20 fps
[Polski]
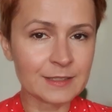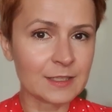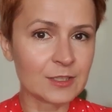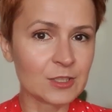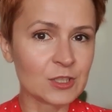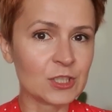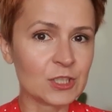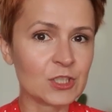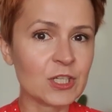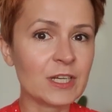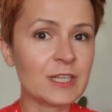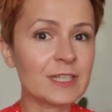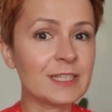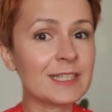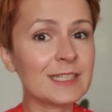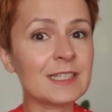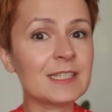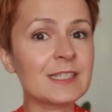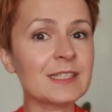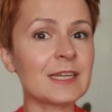także jeżeli
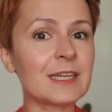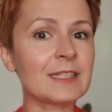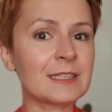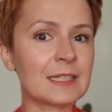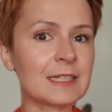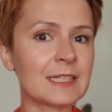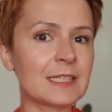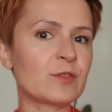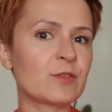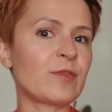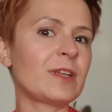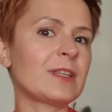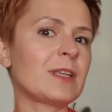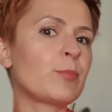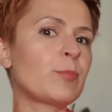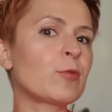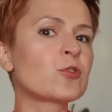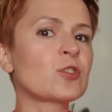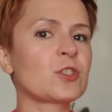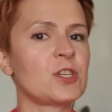jesteś
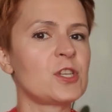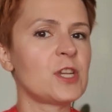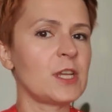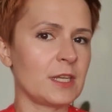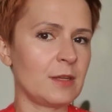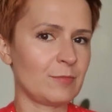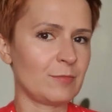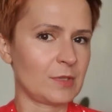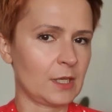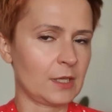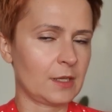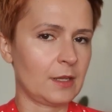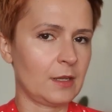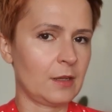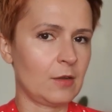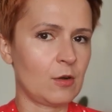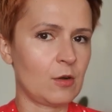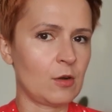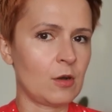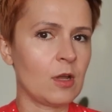zainteresowana poszerzeniem
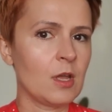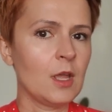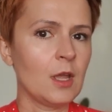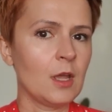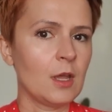takiego,